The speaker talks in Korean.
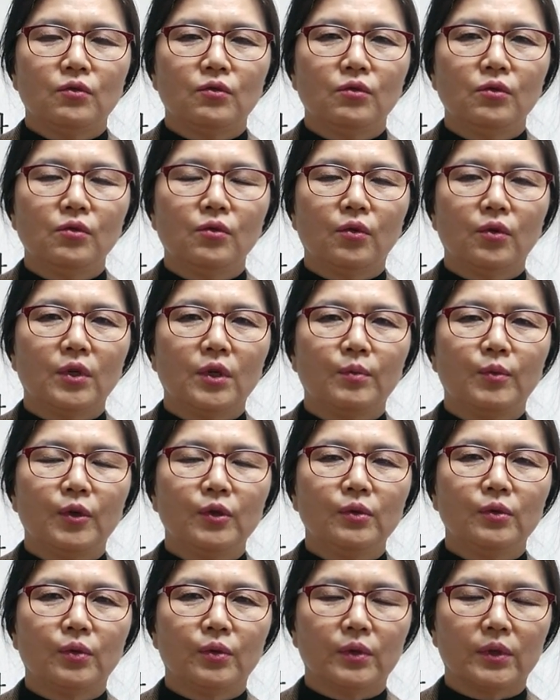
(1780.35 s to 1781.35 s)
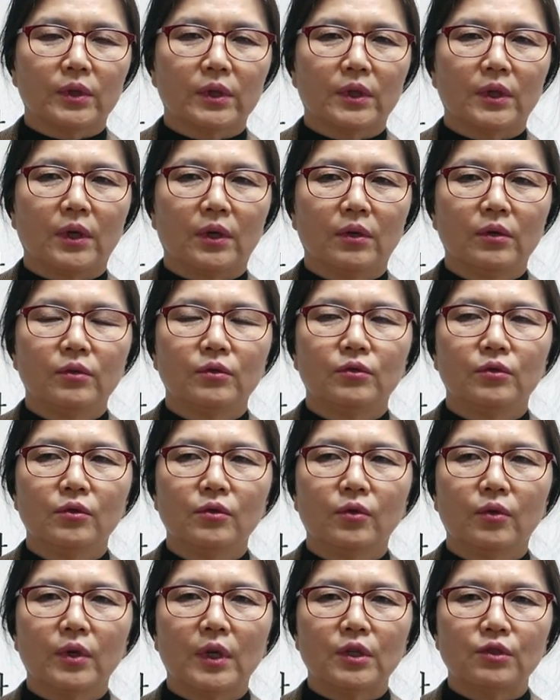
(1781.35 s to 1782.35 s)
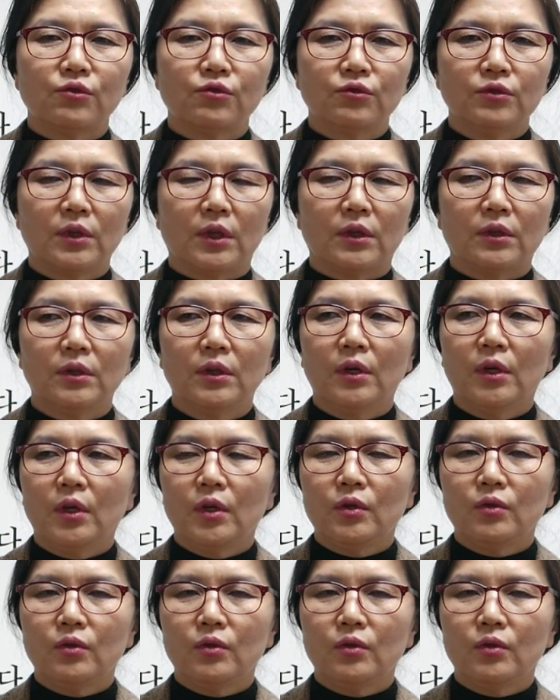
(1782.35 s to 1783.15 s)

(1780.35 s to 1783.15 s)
율곡이 본 도덕경, 율곡의 순원,